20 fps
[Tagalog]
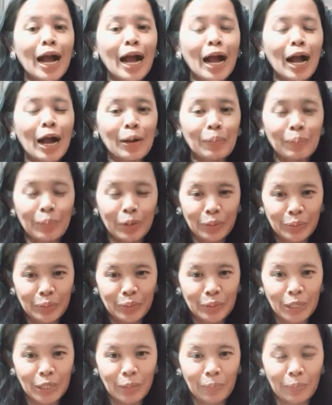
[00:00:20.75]
Ang
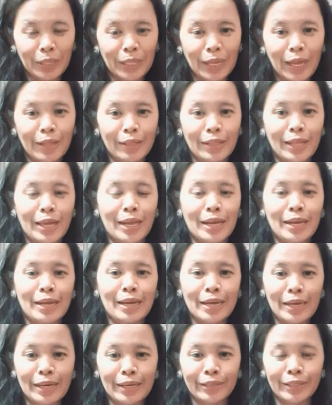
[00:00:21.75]
pag-uusapan natin
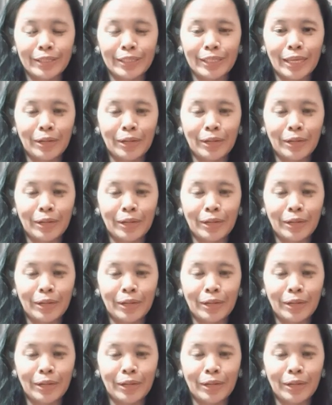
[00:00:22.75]
is